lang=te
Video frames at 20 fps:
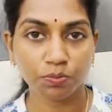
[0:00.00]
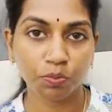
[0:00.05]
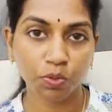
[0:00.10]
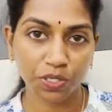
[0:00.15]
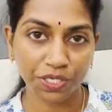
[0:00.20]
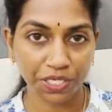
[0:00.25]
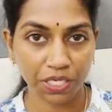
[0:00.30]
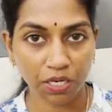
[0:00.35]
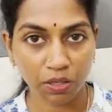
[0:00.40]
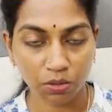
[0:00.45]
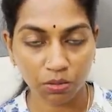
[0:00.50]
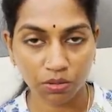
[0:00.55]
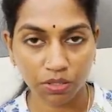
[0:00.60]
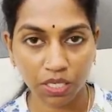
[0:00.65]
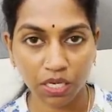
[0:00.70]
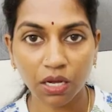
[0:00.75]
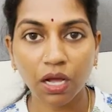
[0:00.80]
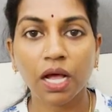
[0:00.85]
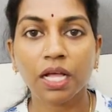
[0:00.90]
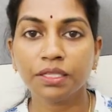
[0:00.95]
పోయినా
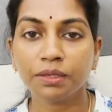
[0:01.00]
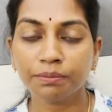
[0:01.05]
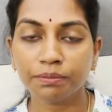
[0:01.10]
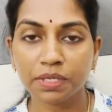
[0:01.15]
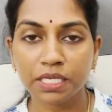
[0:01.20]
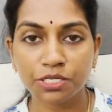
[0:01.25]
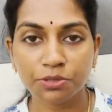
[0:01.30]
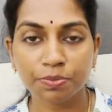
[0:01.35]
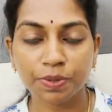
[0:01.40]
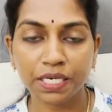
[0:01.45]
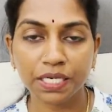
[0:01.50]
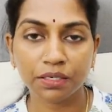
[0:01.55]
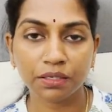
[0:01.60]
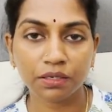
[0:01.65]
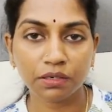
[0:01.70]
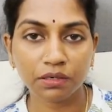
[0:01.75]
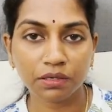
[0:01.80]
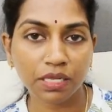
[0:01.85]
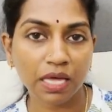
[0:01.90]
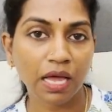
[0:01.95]
కూడా అది మిస్ప్రింట్